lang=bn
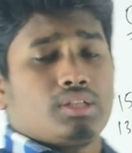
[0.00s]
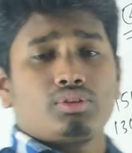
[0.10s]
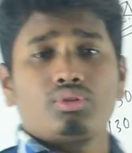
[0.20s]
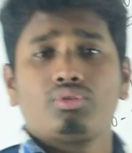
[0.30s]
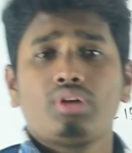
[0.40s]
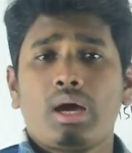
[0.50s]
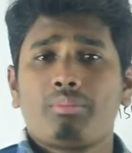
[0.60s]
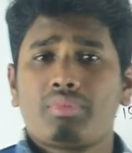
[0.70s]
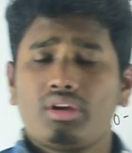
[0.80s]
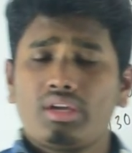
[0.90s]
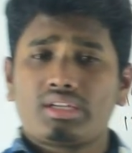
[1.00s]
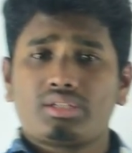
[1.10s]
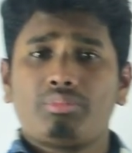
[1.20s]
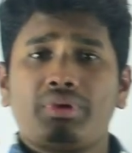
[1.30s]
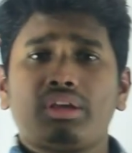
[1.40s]
তো আমরা
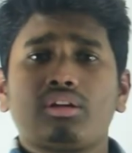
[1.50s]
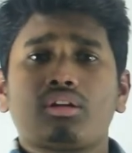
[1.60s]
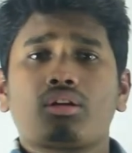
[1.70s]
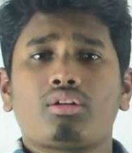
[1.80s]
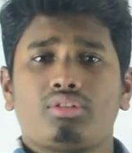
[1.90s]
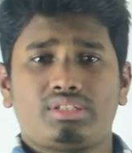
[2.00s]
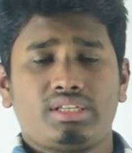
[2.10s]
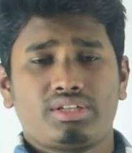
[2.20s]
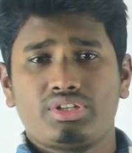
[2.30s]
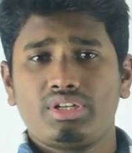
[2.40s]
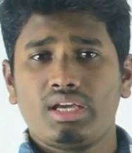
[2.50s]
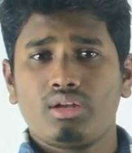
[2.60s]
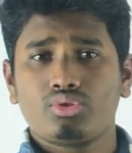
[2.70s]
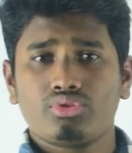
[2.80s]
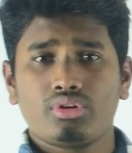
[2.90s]
একটা বৃক্ষের ক্রস সেকশন নিয়ে
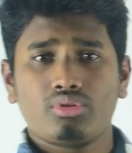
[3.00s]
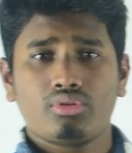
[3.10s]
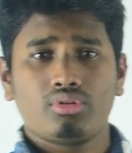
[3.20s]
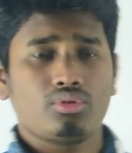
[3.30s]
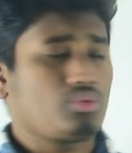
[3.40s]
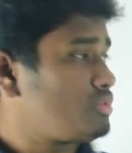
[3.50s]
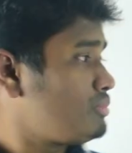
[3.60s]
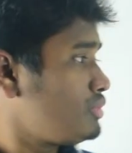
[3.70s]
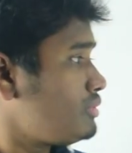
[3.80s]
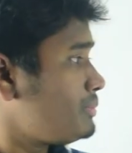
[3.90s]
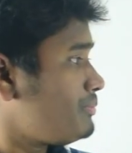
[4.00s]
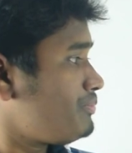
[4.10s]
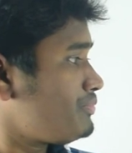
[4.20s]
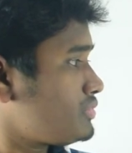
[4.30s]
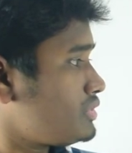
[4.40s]
আলোচনা করব
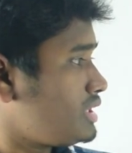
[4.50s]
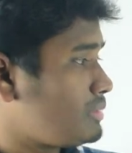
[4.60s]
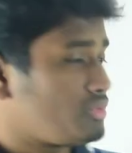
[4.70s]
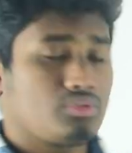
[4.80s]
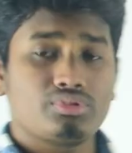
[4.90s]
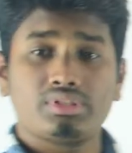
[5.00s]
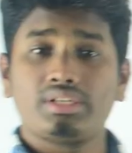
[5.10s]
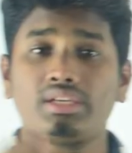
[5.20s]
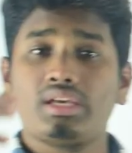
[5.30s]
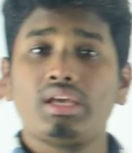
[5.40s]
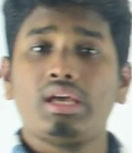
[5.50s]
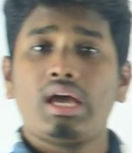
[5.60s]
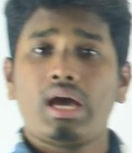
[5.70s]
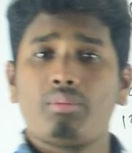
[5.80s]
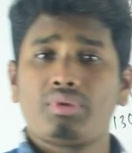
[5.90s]
এবং হচ্ছে গিয়ে
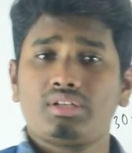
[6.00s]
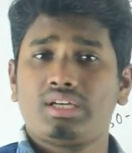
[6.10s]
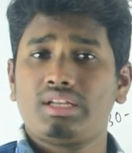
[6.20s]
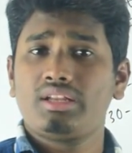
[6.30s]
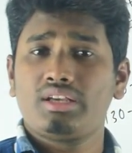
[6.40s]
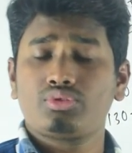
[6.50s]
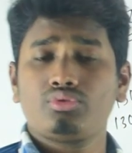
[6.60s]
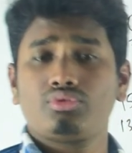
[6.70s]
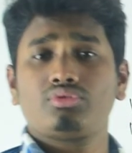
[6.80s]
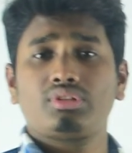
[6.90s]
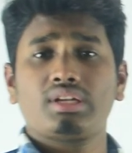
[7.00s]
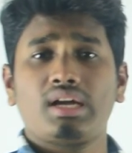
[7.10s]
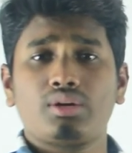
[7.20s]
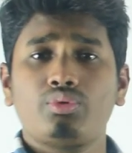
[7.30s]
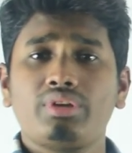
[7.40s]
আমরা জানি রেচনতন্ত্রের
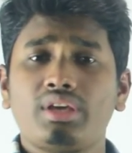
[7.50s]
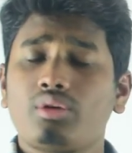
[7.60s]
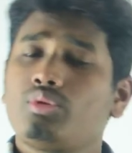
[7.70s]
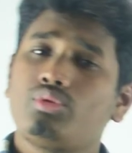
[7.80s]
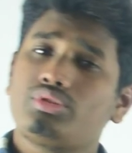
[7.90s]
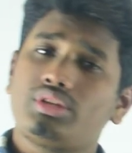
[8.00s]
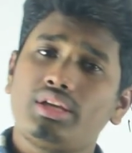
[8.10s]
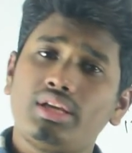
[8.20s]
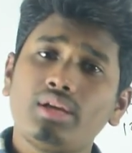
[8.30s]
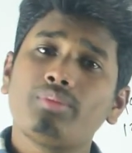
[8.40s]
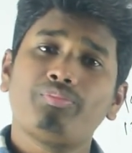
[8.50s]
গাঠনিক একক হচ্ছে গিয়ে